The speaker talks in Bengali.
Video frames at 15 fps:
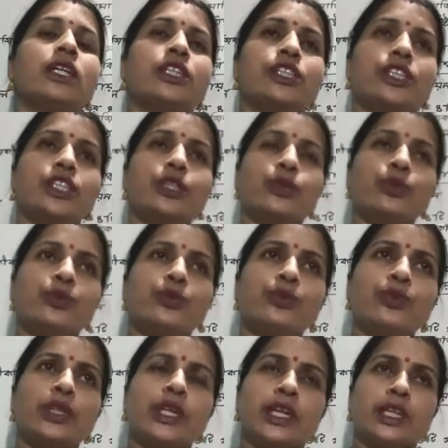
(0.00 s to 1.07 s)

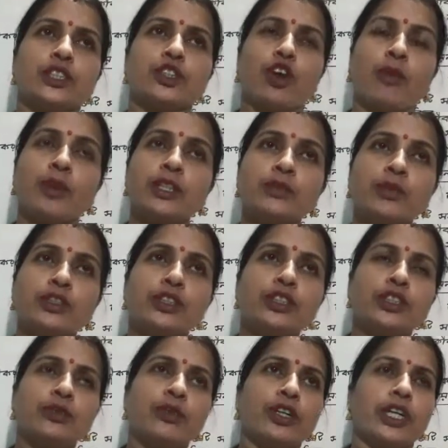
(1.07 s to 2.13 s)
শিশুকে সমাজবদ্ধ
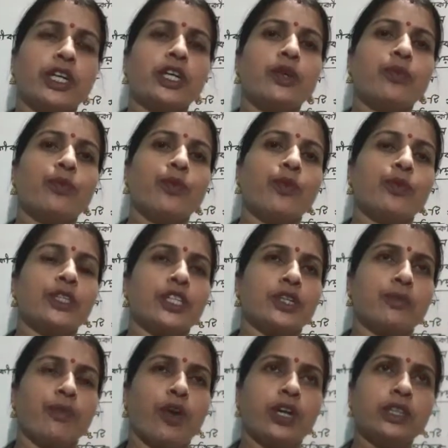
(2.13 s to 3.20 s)
জীবনে প্রবেশের
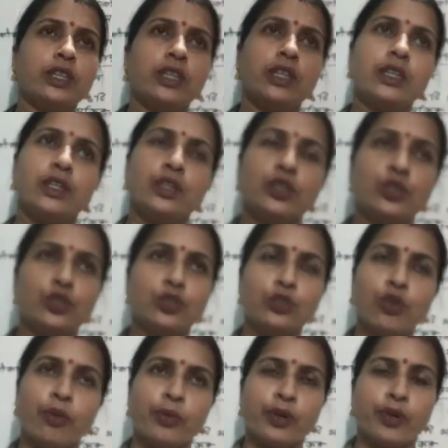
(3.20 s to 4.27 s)
পথ
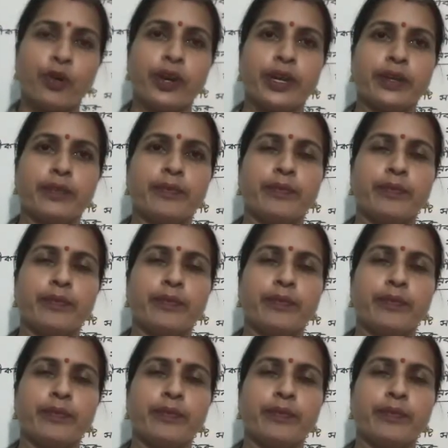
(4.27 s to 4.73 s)
সুগম করে